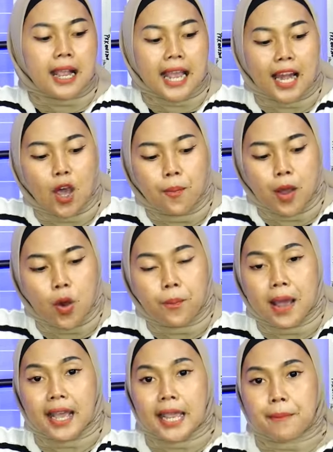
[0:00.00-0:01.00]
kalau mau
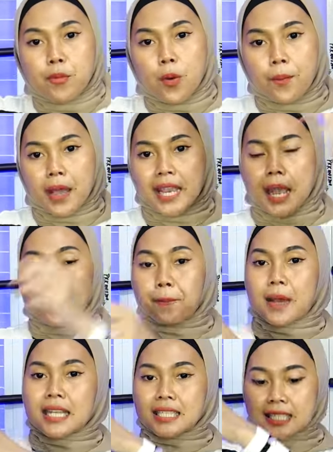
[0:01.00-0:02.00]
pakai pompa yang
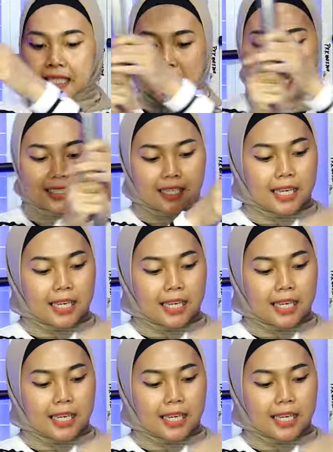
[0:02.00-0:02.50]
4 stage